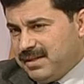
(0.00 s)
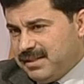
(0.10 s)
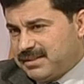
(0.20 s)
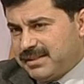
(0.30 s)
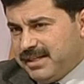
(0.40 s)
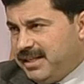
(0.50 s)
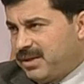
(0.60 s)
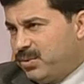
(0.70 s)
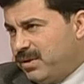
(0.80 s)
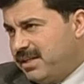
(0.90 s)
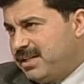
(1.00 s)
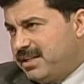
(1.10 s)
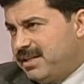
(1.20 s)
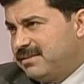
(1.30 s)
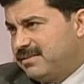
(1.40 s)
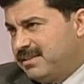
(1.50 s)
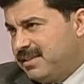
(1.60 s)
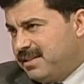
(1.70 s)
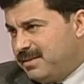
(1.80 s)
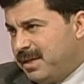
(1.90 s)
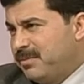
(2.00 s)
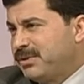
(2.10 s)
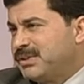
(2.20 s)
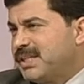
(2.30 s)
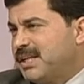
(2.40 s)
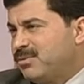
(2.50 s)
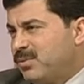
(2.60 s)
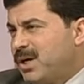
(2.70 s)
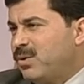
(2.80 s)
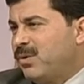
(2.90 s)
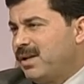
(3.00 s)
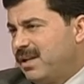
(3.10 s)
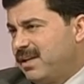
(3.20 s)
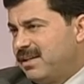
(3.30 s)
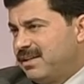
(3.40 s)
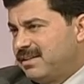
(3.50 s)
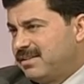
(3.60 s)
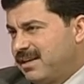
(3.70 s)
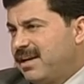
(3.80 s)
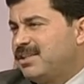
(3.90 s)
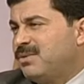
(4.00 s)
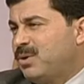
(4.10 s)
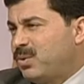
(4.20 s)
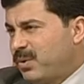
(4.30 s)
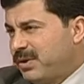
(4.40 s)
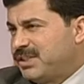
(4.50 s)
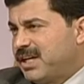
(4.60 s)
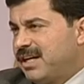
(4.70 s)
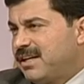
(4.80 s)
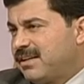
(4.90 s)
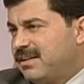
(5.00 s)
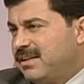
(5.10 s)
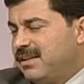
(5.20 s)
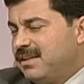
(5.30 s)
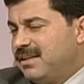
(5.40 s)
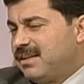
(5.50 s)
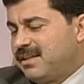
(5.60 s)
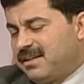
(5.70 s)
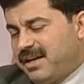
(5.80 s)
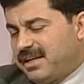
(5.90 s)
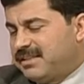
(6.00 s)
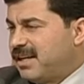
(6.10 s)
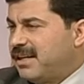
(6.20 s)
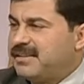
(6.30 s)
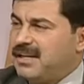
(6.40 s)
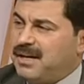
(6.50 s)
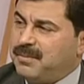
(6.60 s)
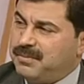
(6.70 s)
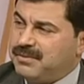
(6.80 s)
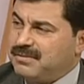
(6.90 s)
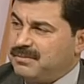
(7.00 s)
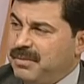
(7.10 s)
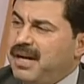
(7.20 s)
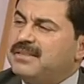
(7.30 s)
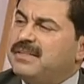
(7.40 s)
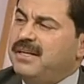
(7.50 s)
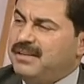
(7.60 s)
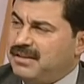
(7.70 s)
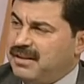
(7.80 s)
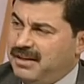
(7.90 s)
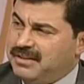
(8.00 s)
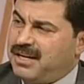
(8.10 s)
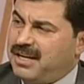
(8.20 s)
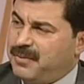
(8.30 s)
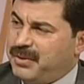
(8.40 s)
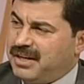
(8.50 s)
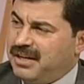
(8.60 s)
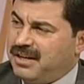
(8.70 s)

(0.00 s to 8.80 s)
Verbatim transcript: أستطيع أن أقول أن محمد بن هو أول آه، كاتب أو أول شاعر آه، أهدى كتاب بعد الاحتلال الأمريكي